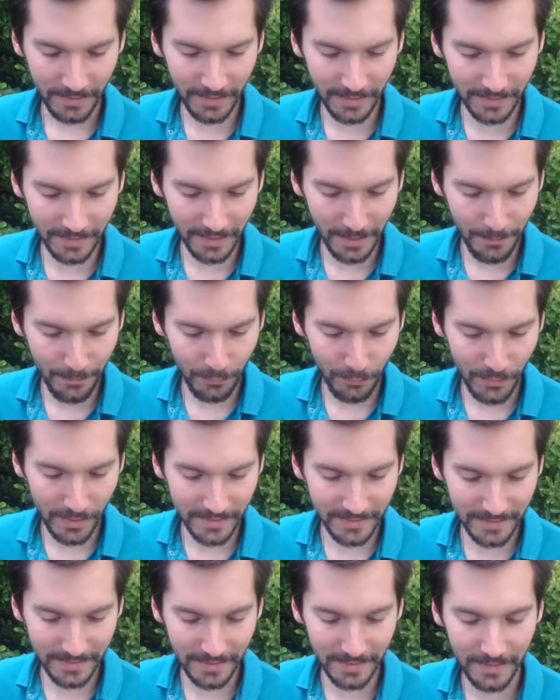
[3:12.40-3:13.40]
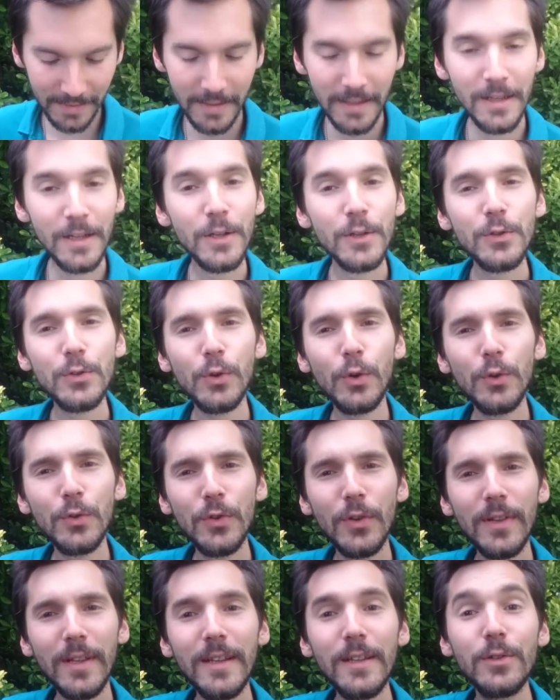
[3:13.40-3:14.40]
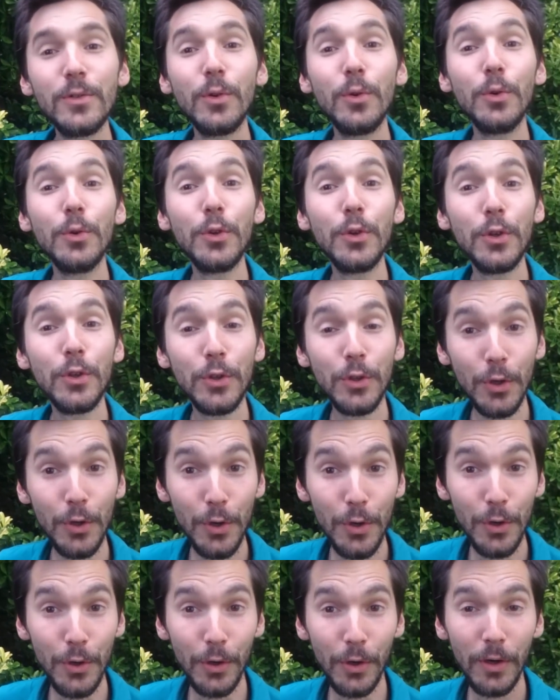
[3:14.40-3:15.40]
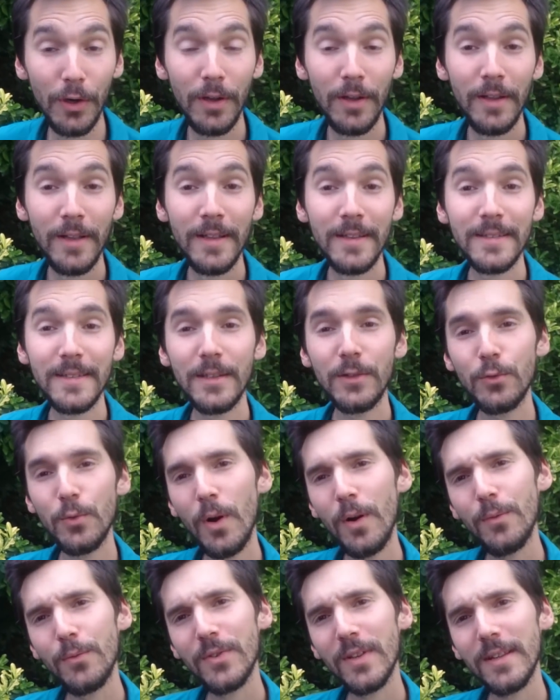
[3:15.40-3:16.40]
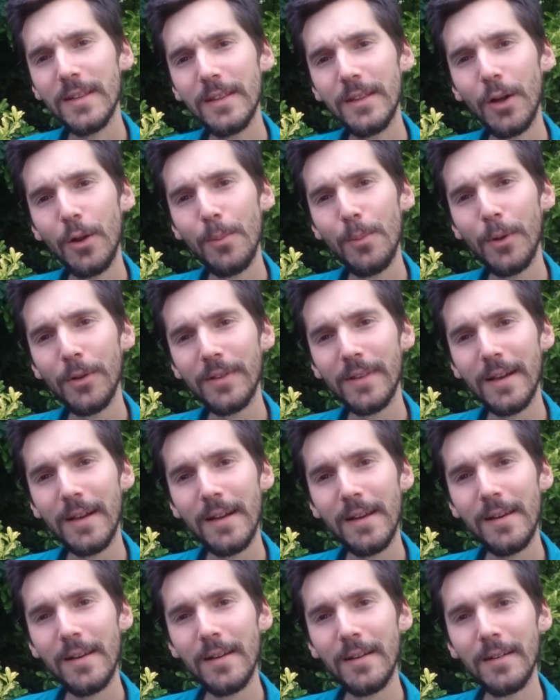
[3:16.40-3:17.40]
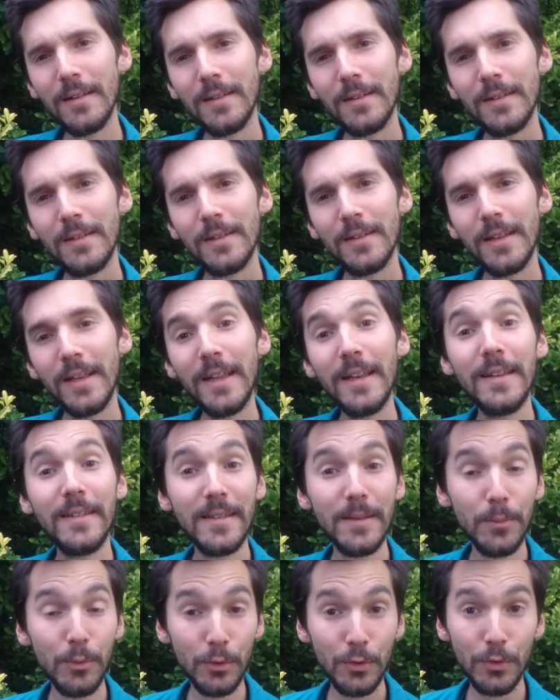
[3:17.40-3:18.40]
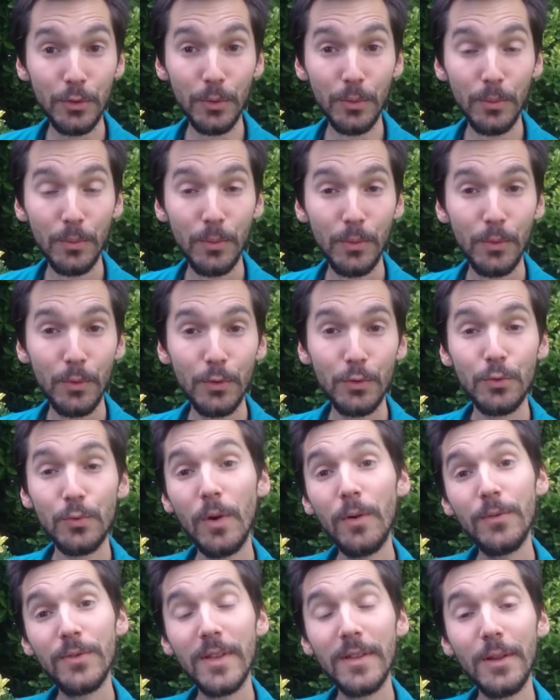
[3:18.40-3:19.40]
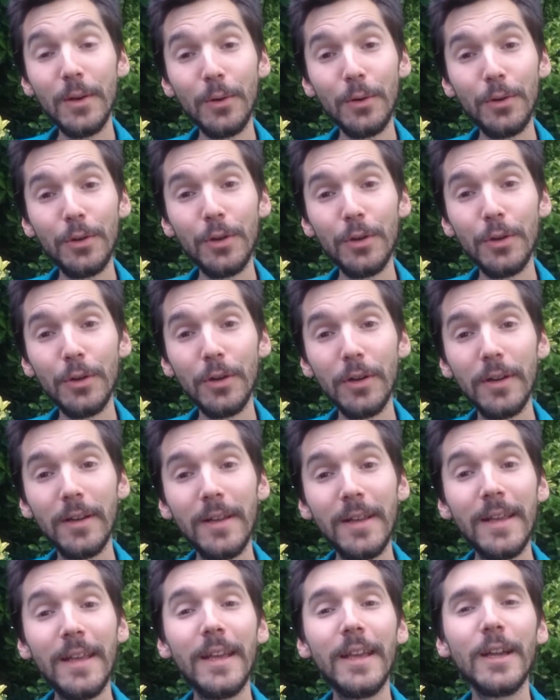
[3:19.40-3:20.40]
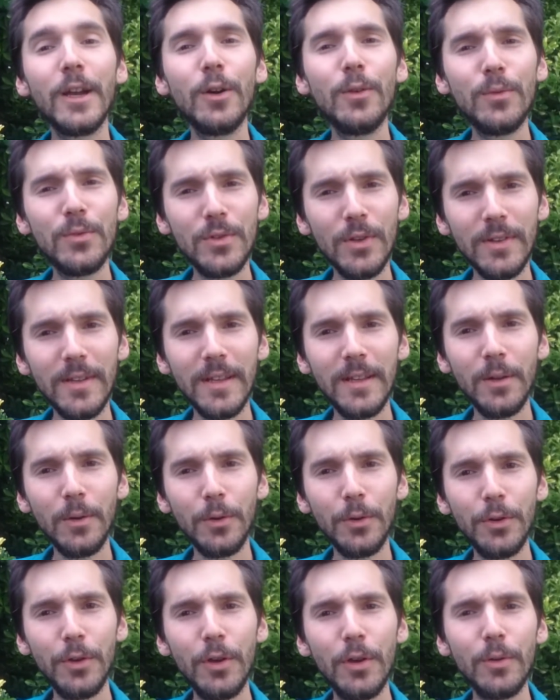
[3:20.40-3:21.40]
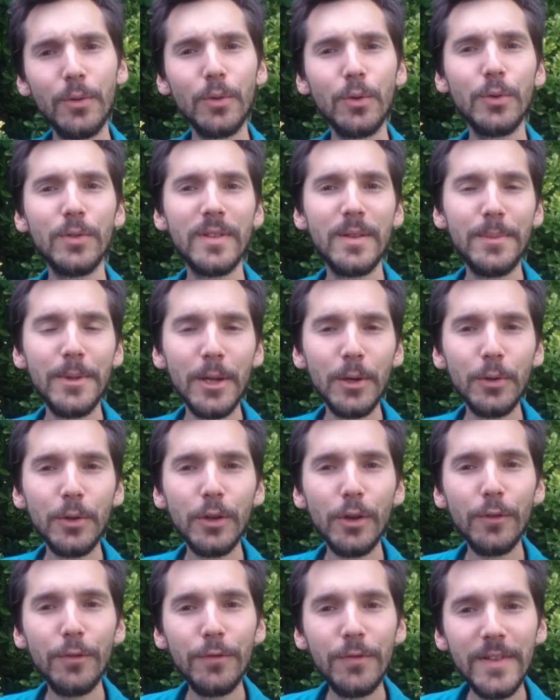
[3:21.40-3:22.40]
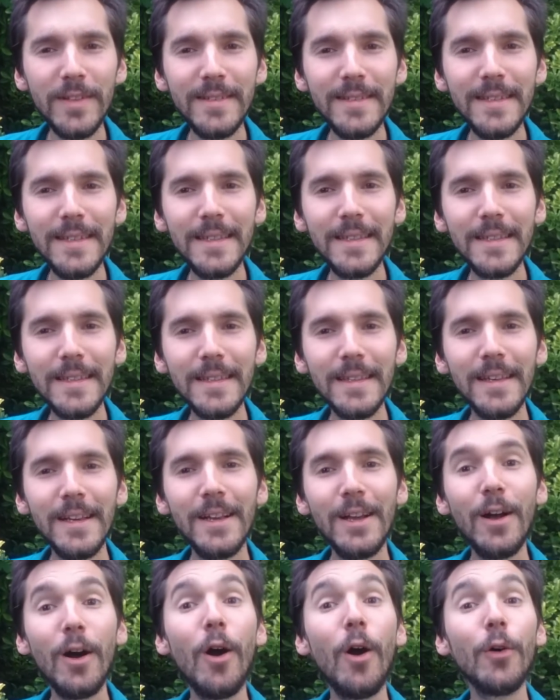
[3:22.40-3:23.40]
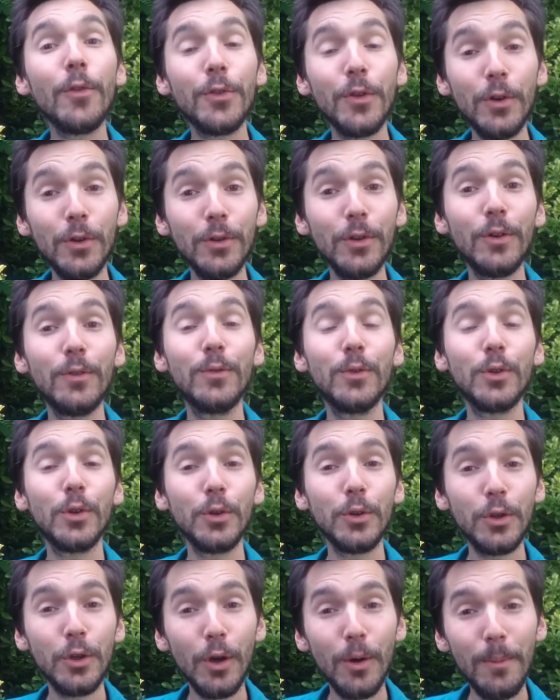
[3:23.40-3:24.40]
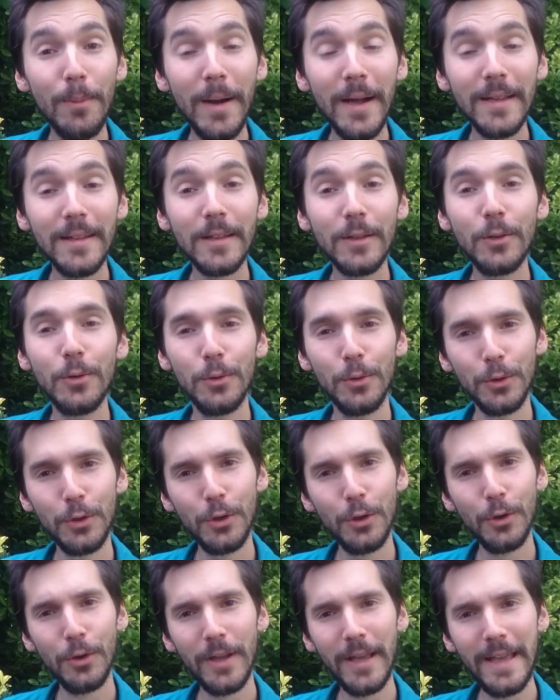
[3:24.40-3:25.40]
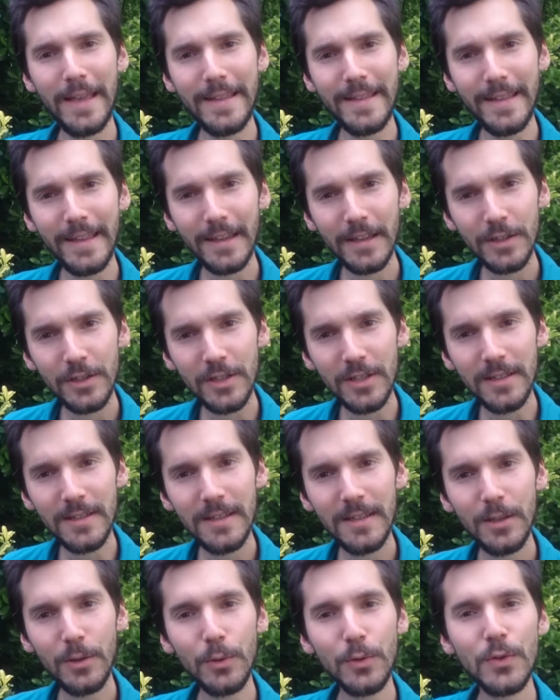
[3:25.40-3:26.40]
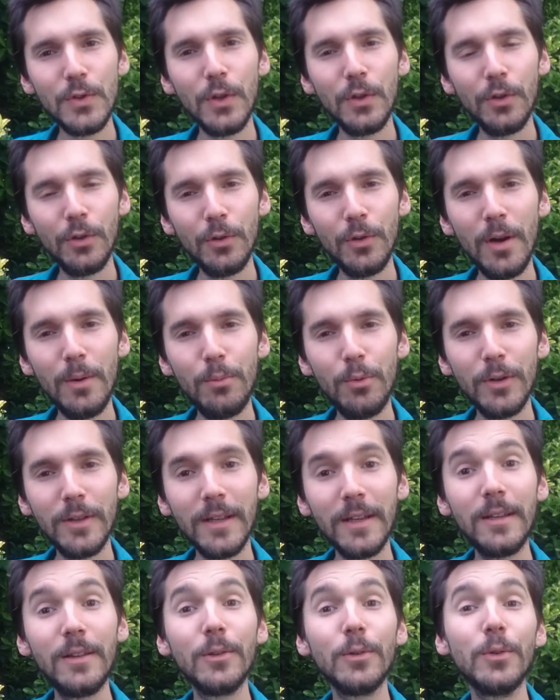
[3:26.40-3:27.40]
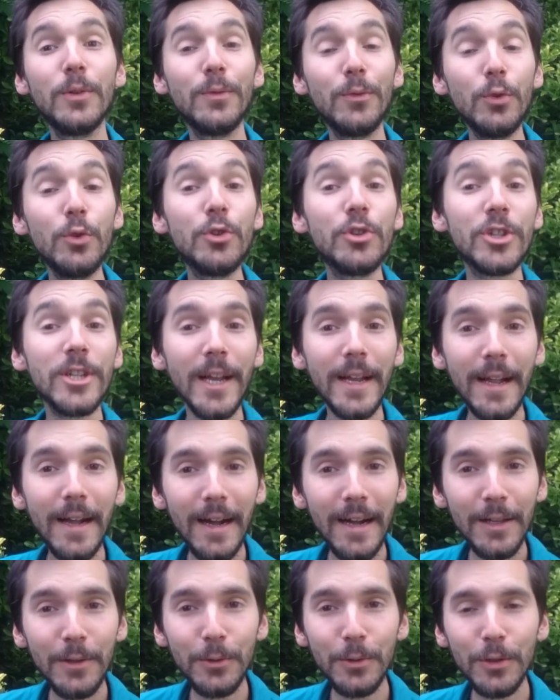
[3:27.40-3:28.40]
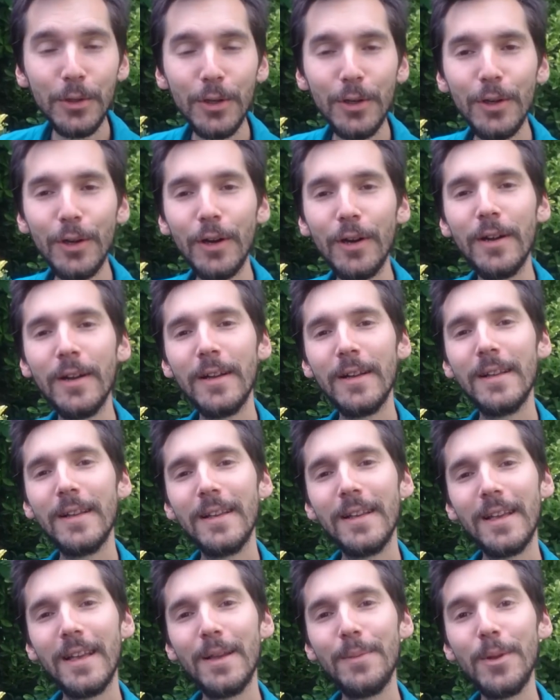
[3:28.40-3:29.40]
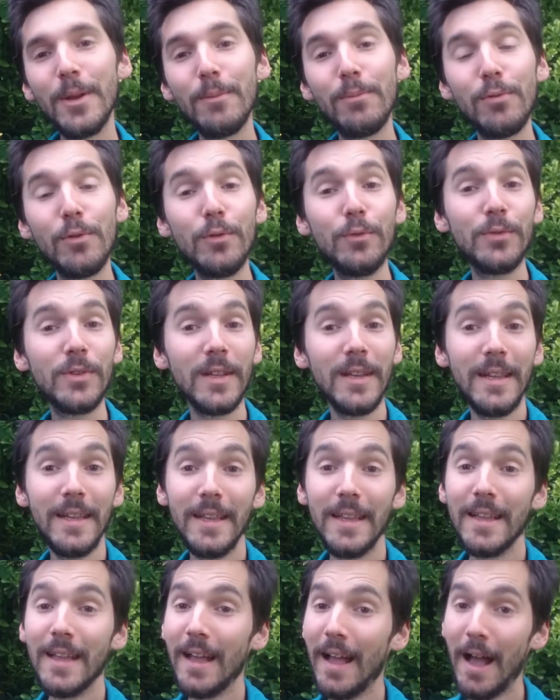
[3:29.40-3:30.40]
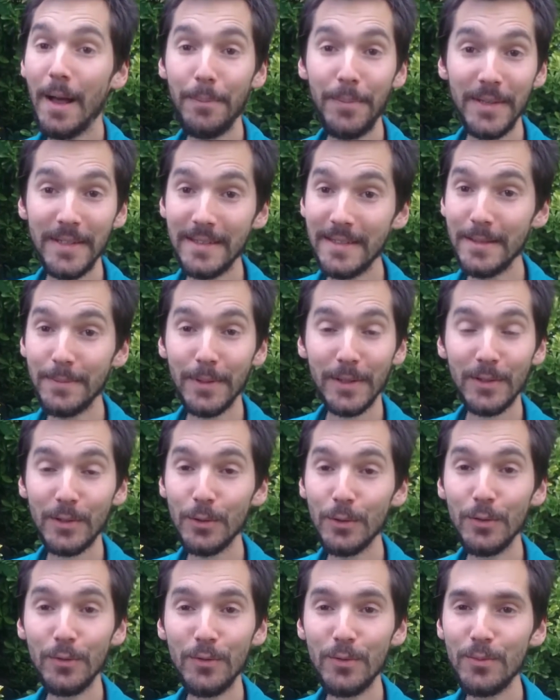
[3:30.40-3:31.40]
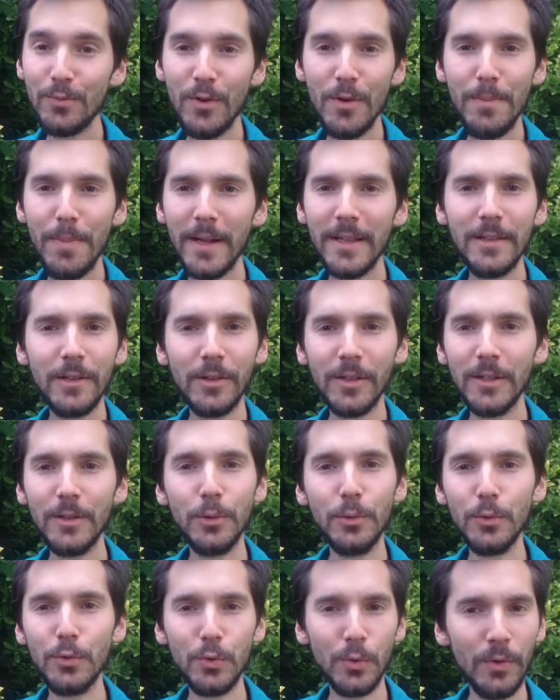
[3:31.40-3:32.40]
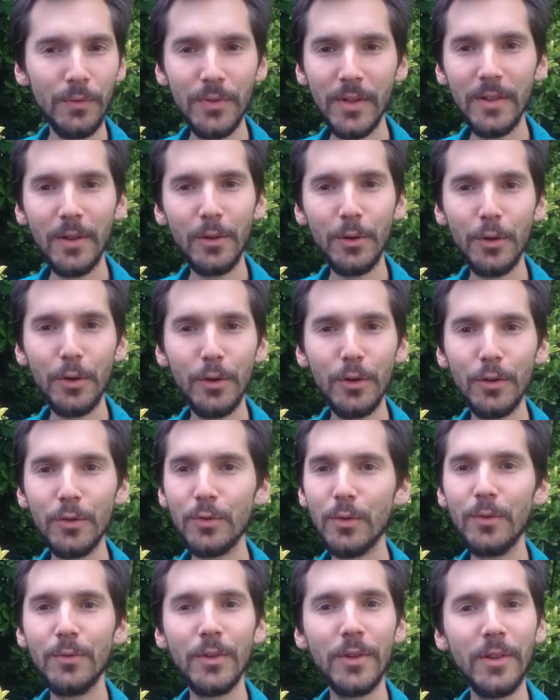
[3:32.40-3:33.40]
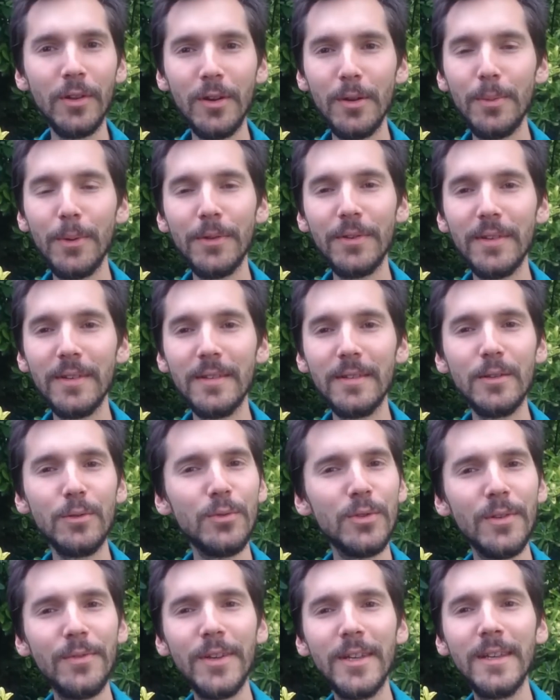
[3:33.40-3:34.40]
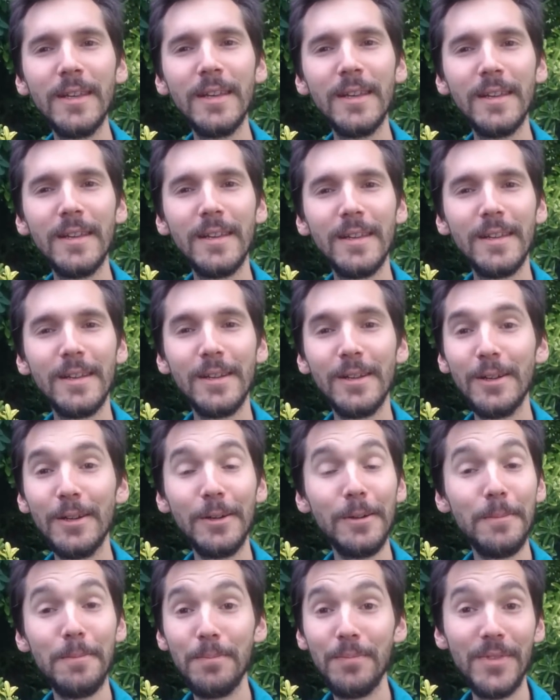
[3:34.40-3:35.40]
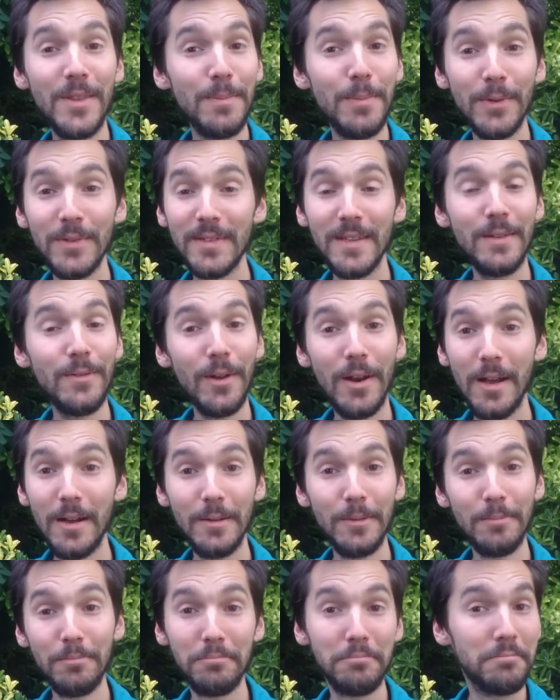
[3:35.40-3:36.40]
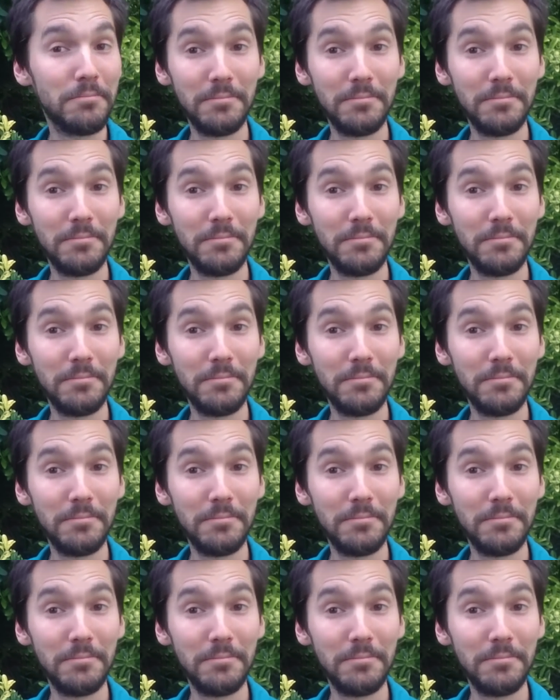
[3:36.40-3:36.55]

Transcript: Quatrième point, c'est se recentrer sur le cœur. C'est soit vous êtes dans le mental et les émotions, soit vous êtes dans le cœur. Et quand vous vous centrez dans le cœur, donc aussi bien le cœur physique, entendre votre cœur battre, que le cœur énergétique au centre de la poitrine, au niveau du chakra du cœur, eh bien plus vous allez apaisé parce que vous ne pouvez pas être dans les deux. Soit vous êtes dans le cœur, soit vous êtes dans les pensées. Si vous avez euh, des pensées voilà,